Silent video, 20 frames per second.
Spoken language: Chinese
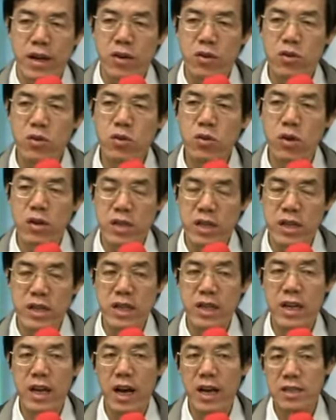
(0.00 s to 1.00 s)
如果你
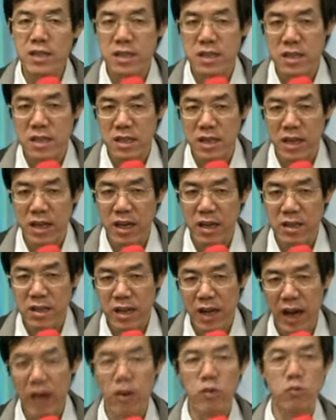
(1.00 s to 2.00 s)
离开喜年
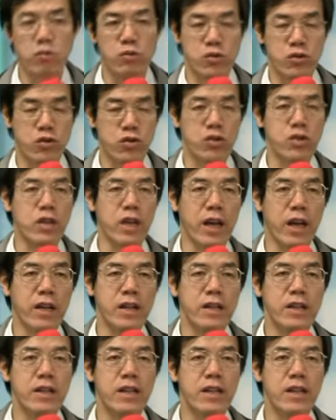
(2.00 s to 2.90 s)
还有五十年，